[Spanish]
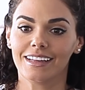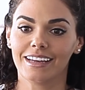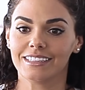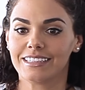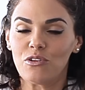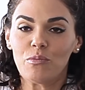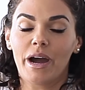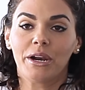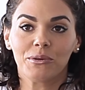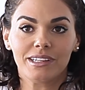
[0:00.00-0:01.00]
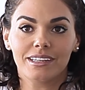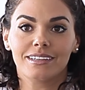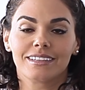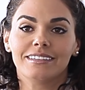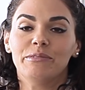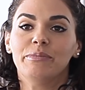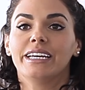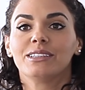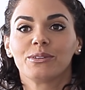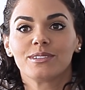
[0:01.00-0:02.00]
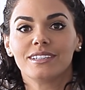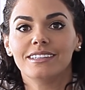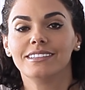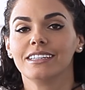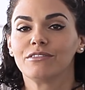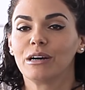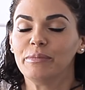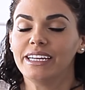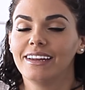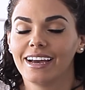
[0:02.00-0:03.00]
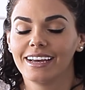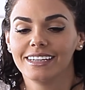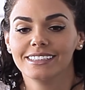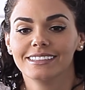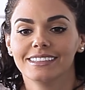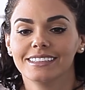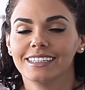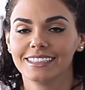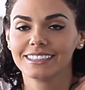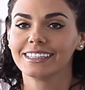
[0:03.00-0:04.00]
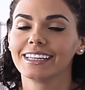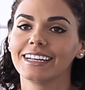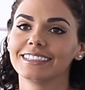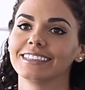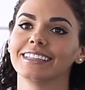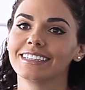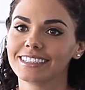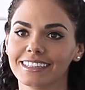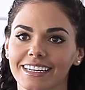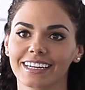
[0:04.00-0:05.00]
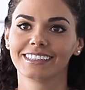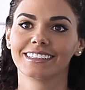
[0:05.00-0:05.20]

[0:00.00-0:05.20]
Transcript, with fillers: es ser humano y tiene sentimientos y tiene familia y etcétera, etcétera, etcétera.